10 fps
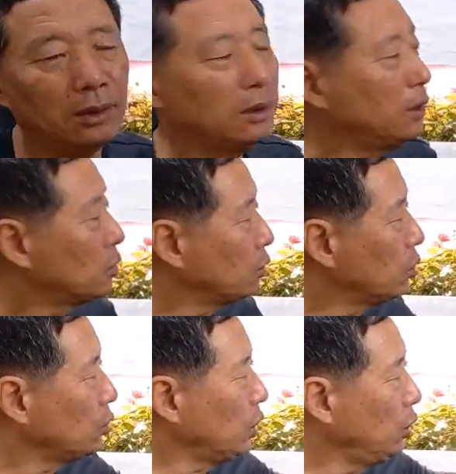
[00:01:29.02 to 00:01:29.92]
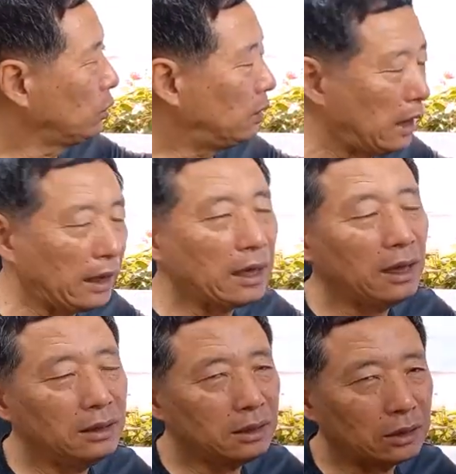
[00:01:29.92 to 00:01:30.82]
근데 초성 1,
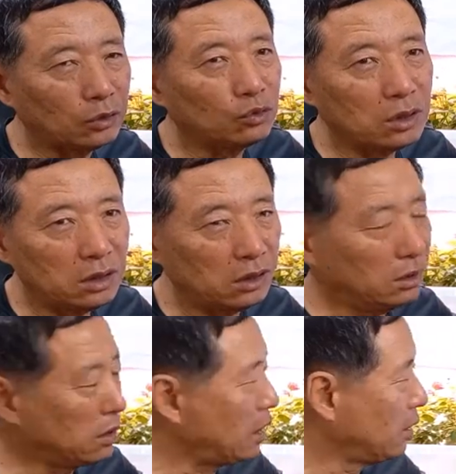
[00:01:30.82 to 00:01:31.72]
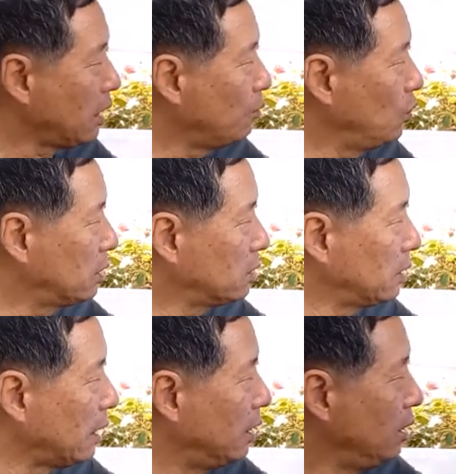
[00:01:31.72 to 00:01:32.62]
대개 이제 전치시
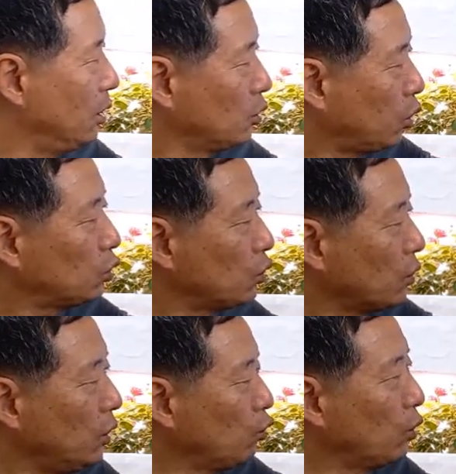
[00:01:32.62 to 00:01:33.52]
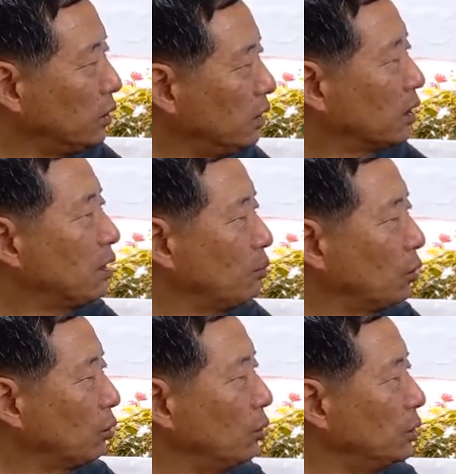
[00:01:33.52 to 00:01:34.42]
가문에서는 다 초성 1군 이렇게
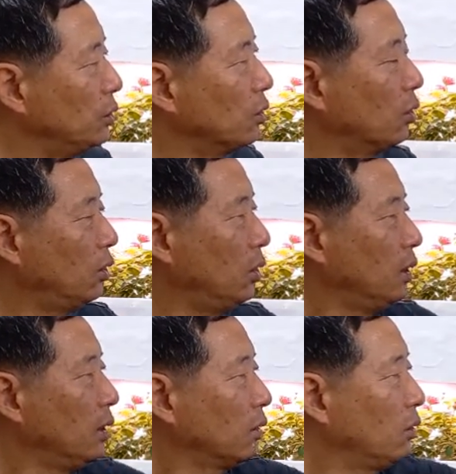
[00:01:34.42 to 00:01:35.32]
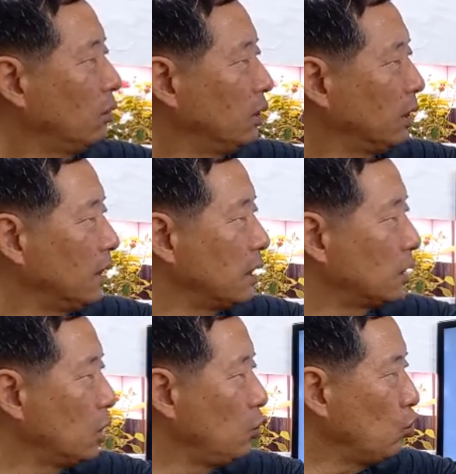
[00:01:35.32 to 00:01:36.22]
부르고 있죠. 그리고 이게 이제
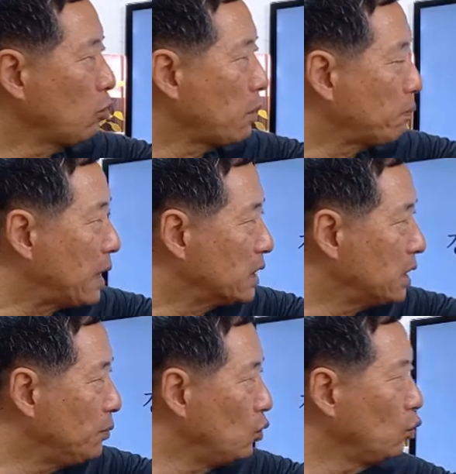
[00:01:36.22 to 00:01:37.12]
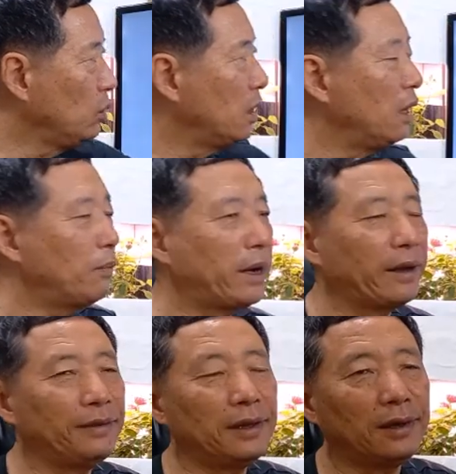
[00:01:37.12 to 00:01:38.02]
1686년에
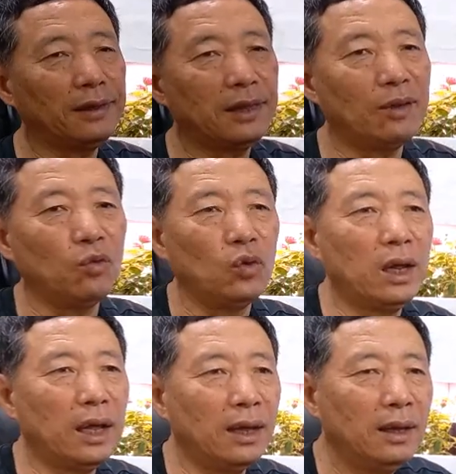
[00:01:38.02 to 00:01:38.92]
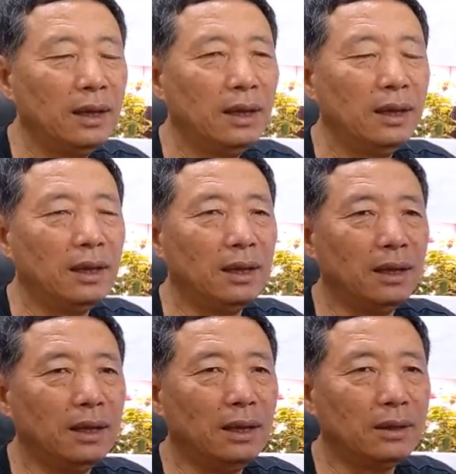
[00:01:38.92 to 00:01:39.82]
발행됐기 때문에
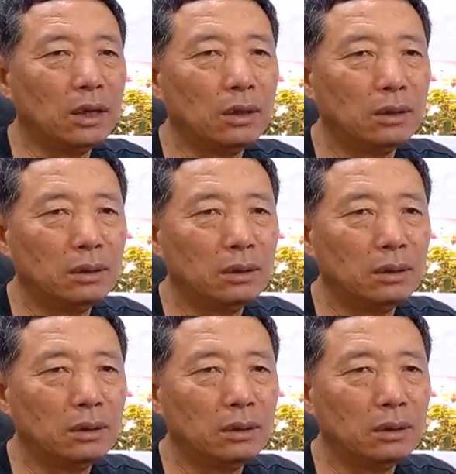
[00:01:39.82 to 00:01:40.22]
예, 저,